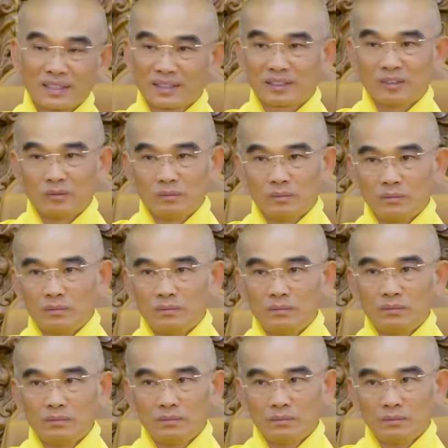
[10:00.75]
thiện.
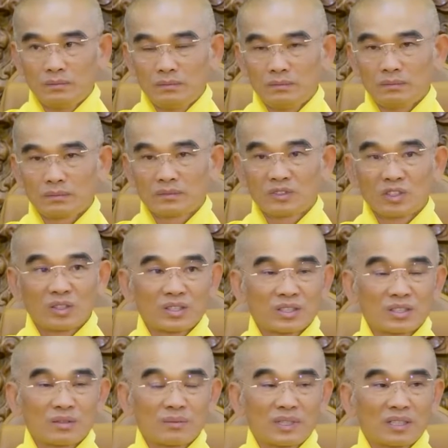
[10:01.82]
Nhưng
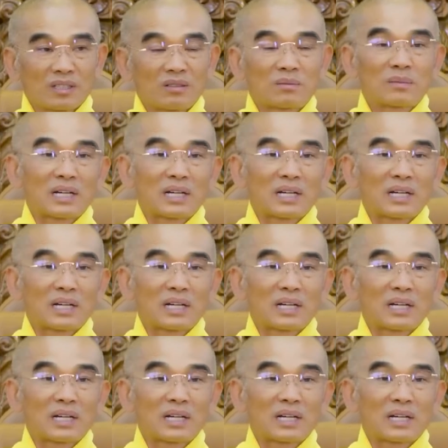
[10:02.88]
hồi xưa mình